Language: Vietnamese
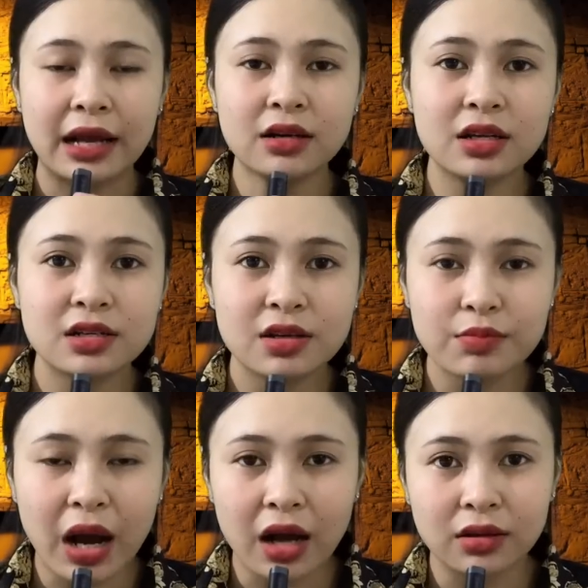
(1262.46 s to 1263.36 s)
thẳng lên
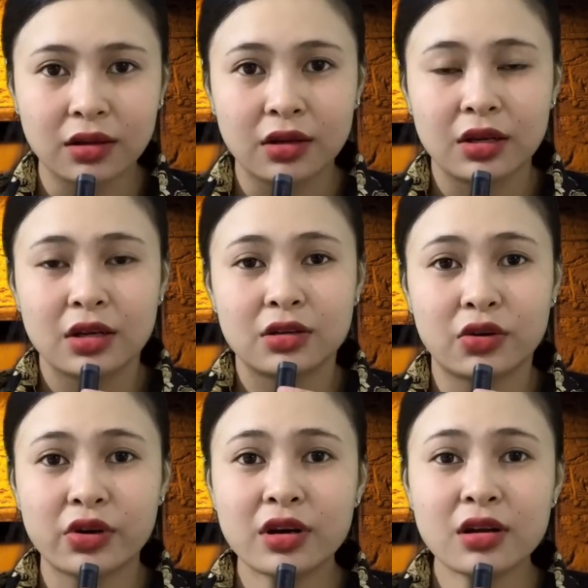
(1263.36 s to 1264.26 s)
trên bờ.
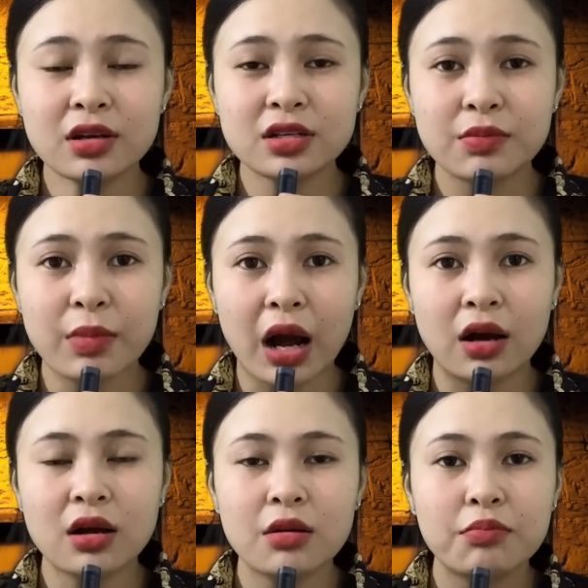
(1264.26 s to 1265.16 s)
Rồi nó đứng ở trên
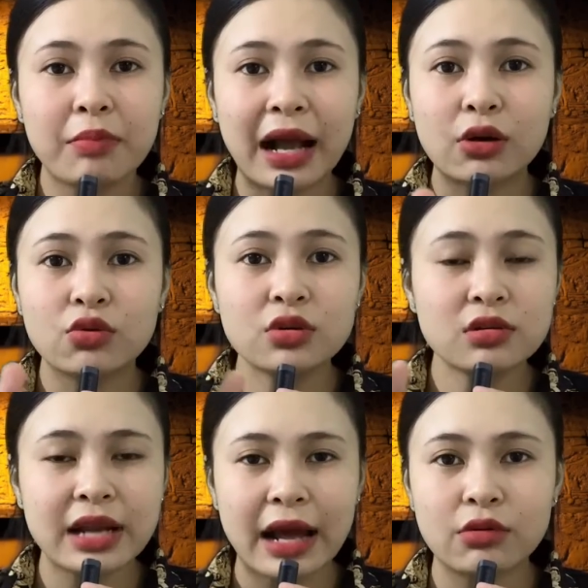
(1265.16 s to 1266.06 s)
bờ, mặt của
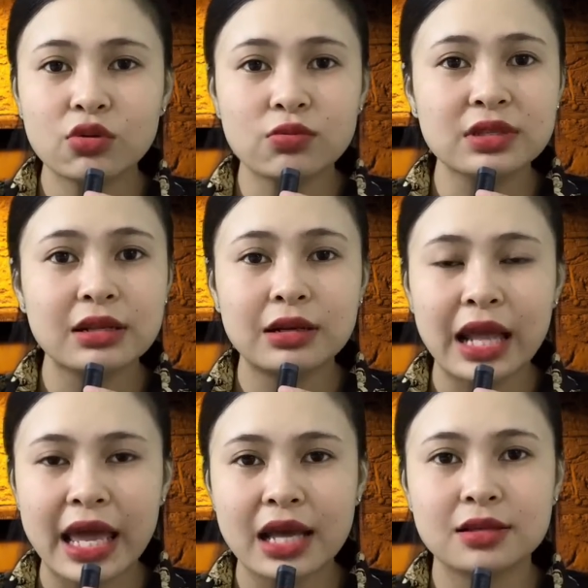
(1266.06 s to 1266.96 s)
đứa nào nó cũng
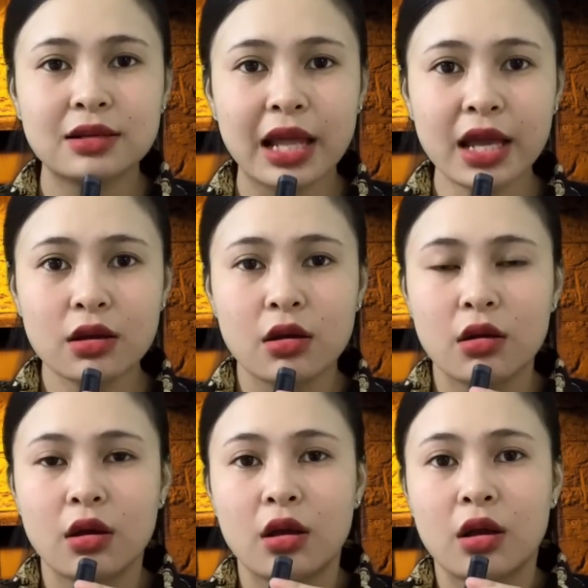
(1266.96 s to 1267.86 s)
xanh lè xanh lét.
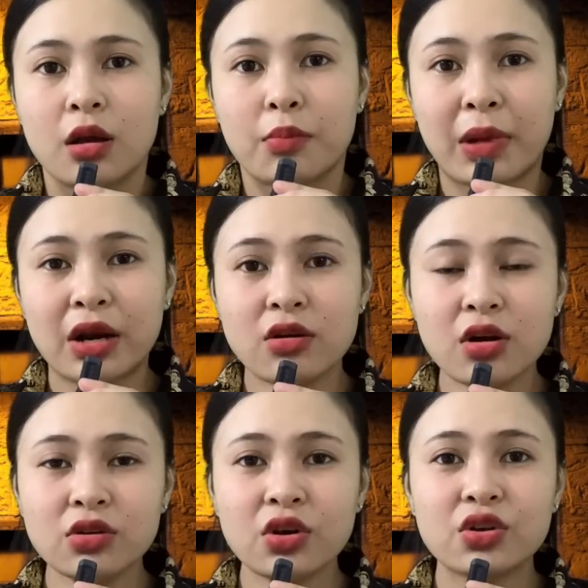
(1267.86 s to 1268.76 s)
Mà nó
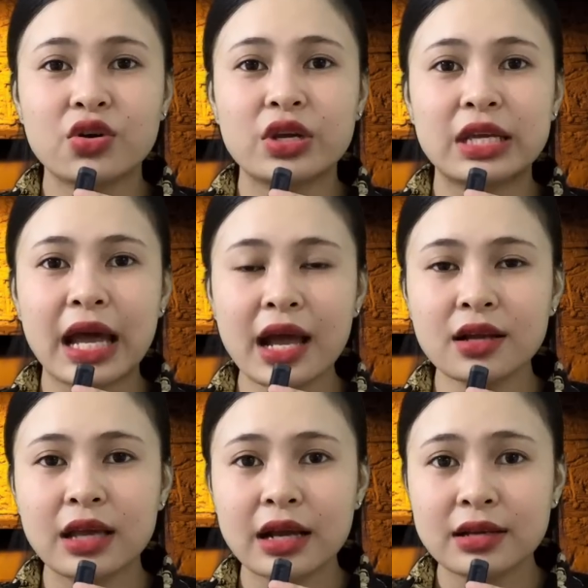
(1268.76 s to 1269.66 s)
đứng đó nó cười
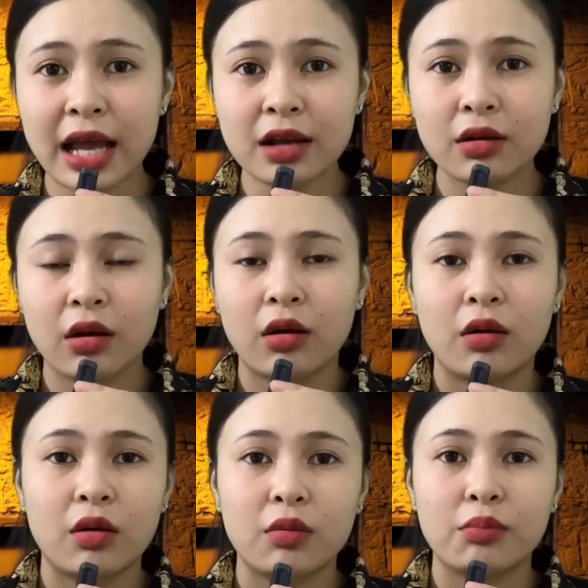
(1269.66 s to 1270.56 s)
khát khát khát.
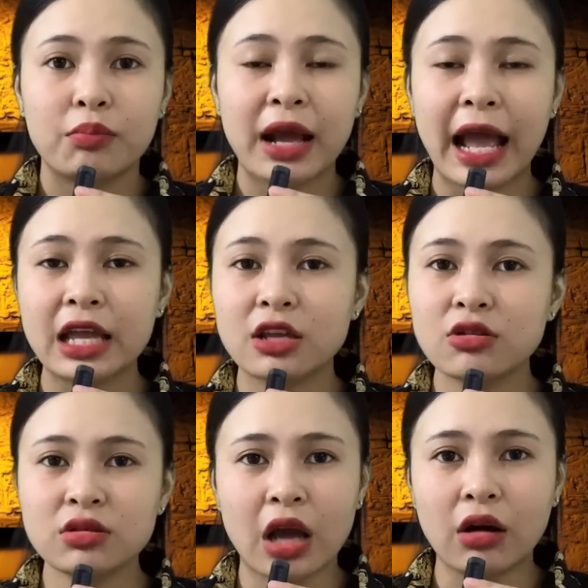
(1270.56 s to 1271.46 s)
Hai cái
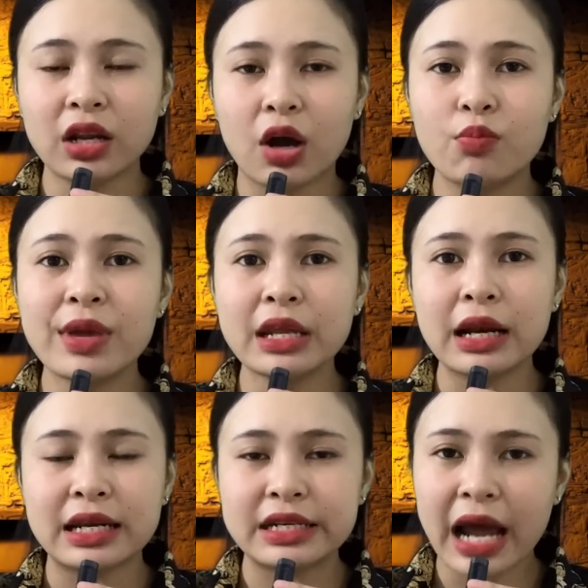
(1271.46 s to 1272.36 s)
đứa nhỏ này không biết
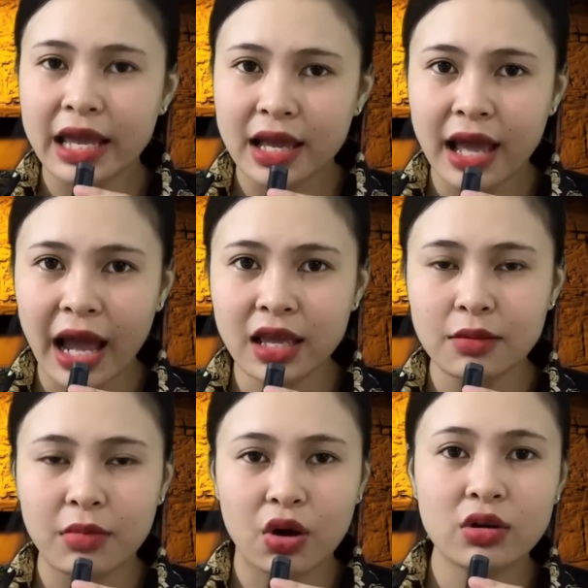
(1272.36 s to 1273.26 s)
là trai hay gái,
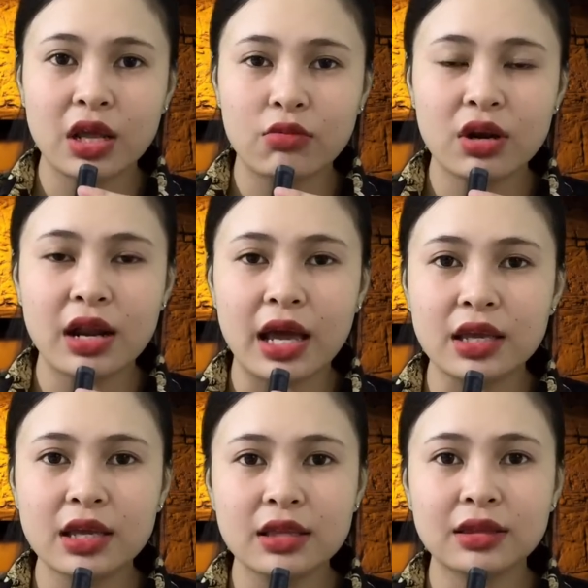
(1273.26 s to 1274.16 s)
mà có điều nó
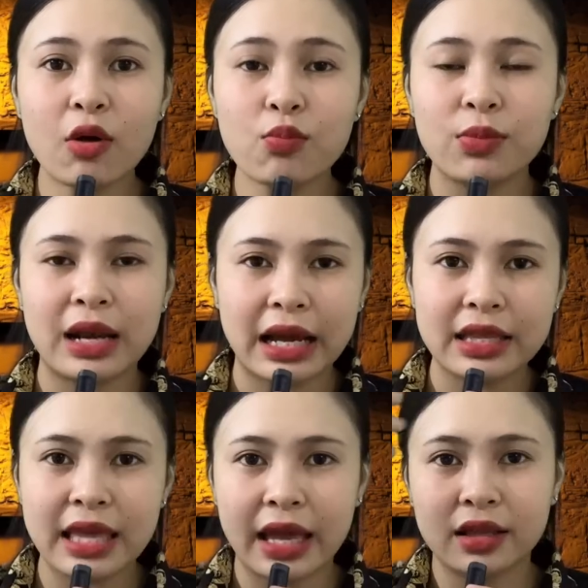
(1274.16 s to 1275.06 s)
để cái tóc là
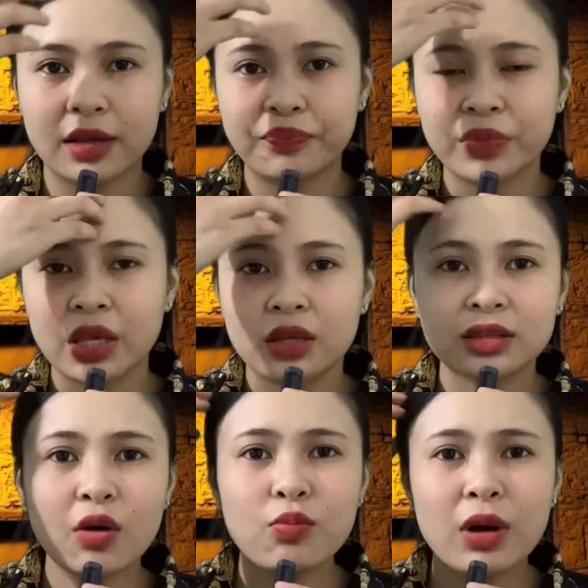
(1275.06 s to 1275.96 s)
cái dạng
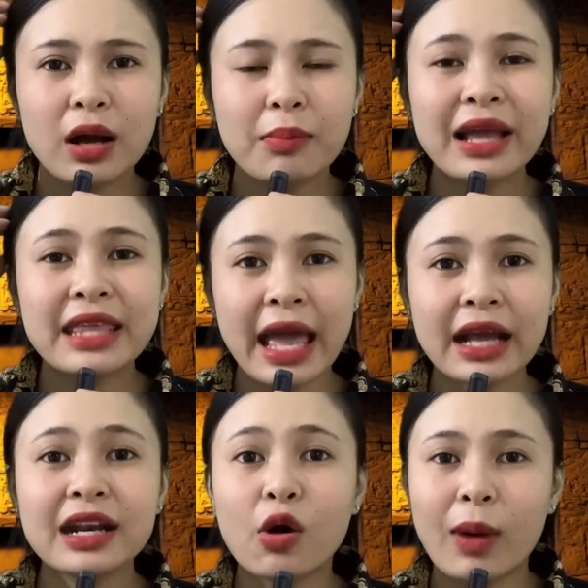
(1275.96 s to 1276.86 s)
tóc ba giá,
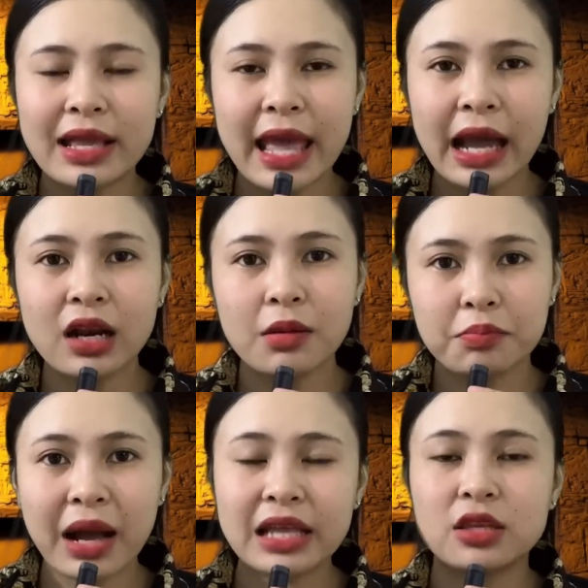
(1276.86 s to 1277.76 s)
cái đầu ba giá đó,
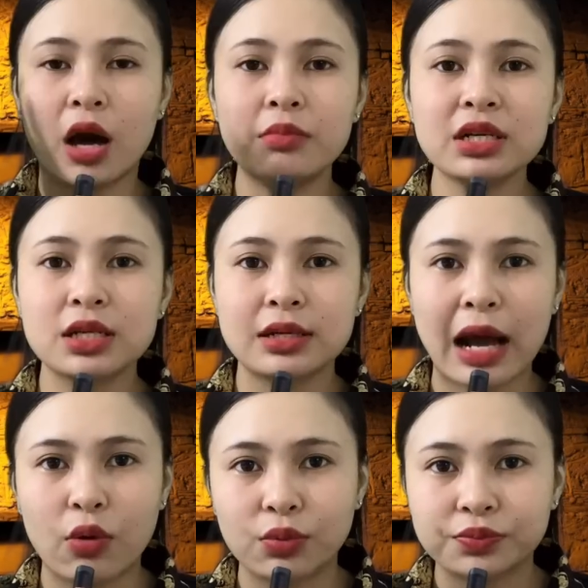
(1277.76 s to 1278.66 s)
ba chỏm ở trên
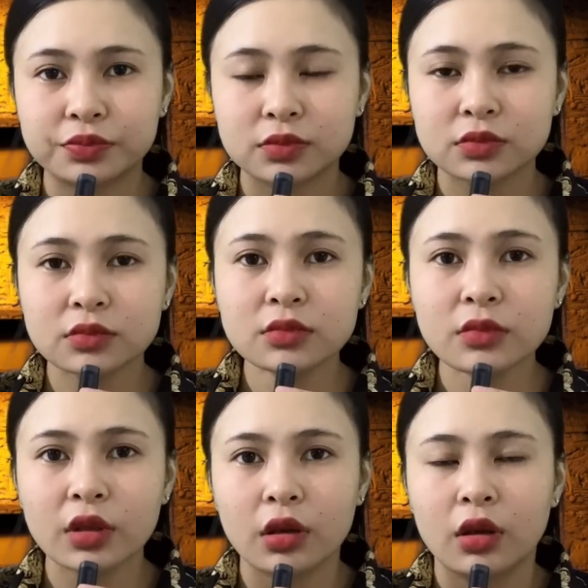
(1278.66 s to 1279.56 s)
đầu.
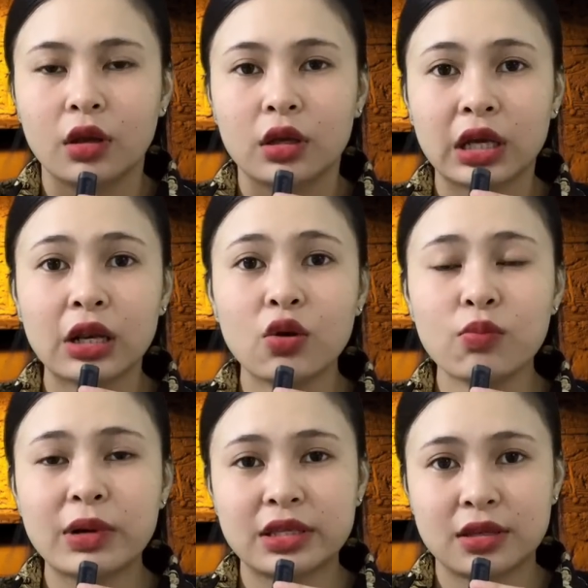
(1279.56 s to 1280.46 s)
Cái
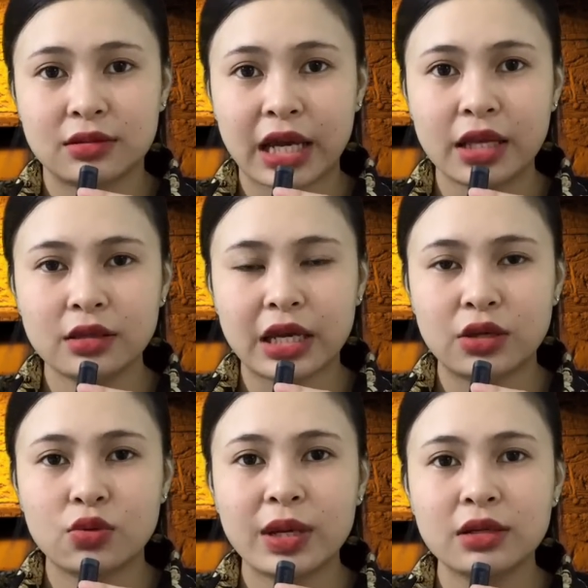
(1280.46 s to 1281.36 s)
lúc mà nhìn thấy
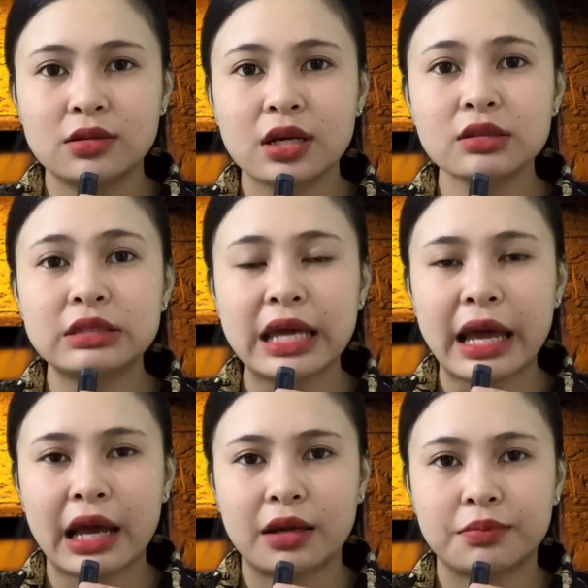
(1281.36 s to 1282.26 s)
vậy chú biết chết
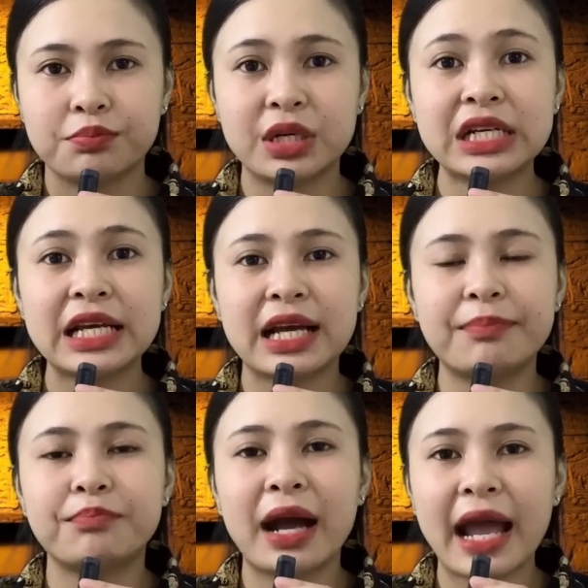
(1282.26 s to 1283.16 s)
cha, bữa nay
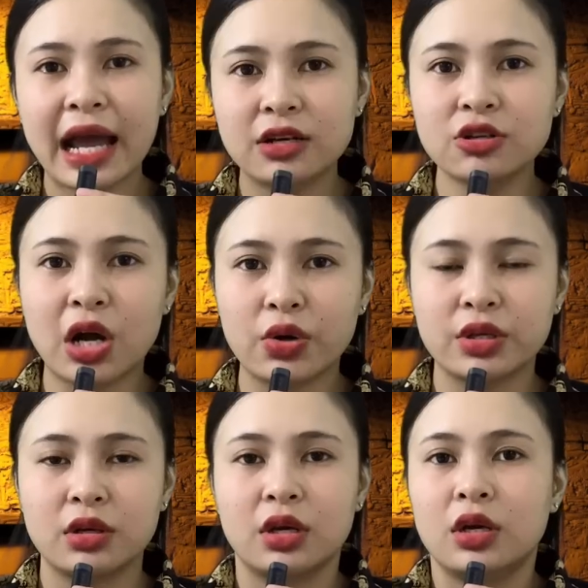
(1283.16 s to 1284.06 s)
gặp ma nữa
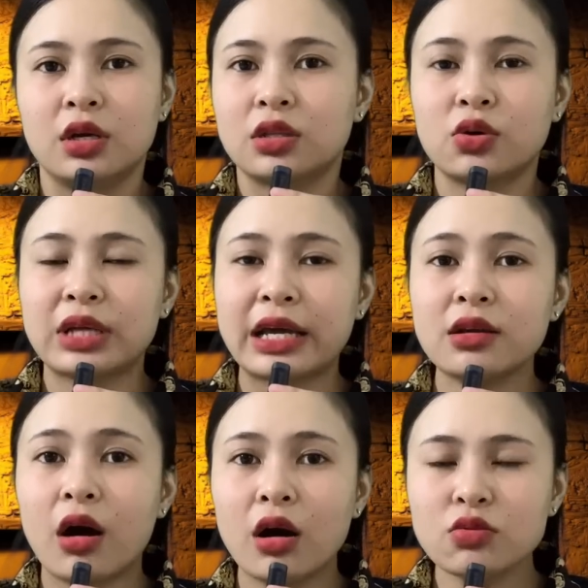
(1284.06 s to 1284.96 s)
rồi. Thôi
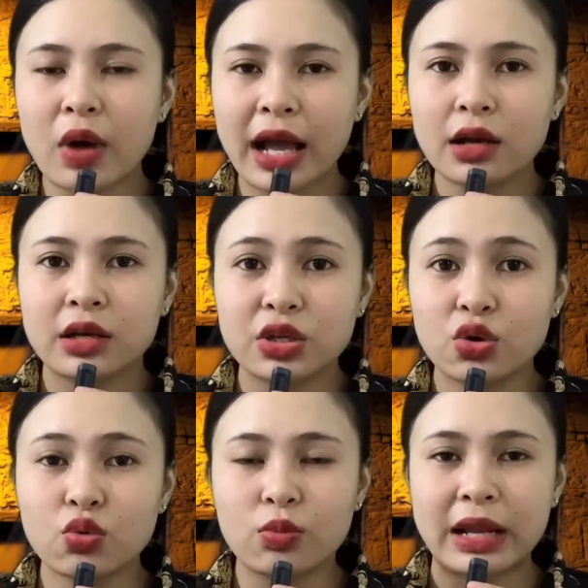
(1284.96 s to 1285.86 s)
thấy ớn quá, cái
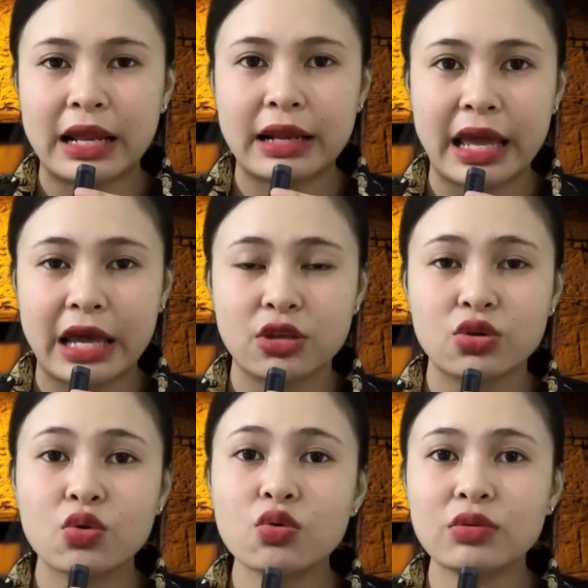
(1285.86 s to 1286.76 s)
chú cũng lẹ lẹ,
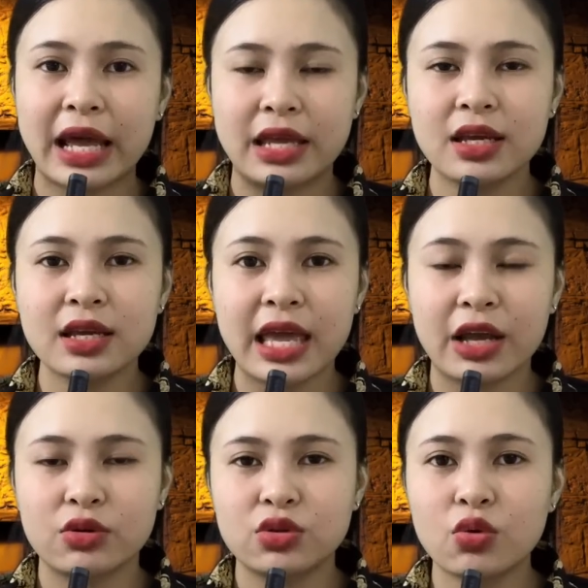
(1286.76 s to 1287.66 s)
chú đẩy cái
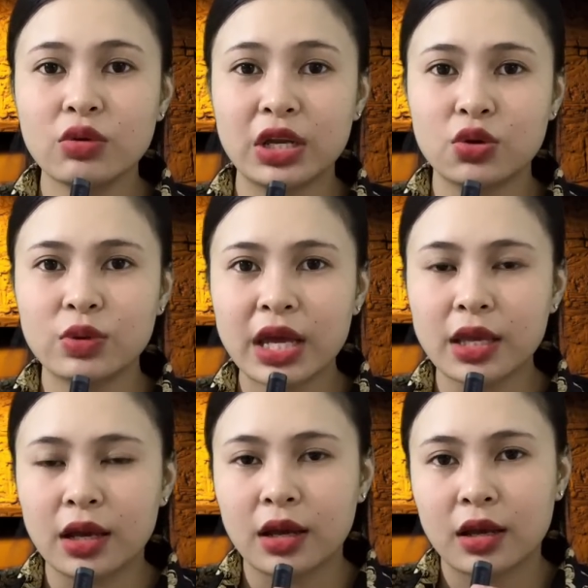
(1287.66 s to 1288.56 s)
ghe của chú để chú
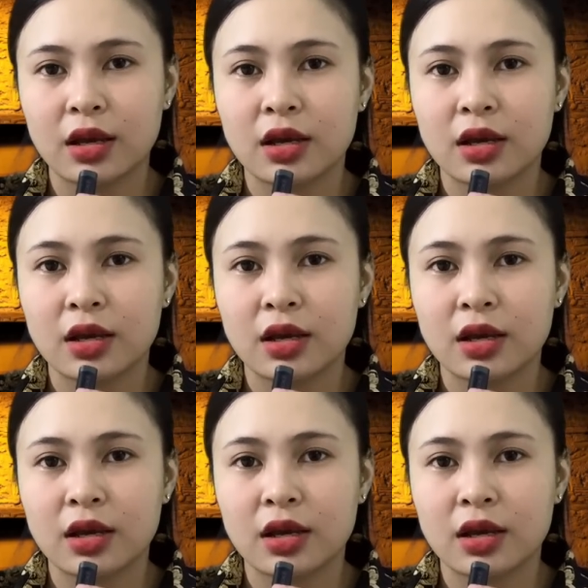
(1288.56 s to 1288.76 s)
đi.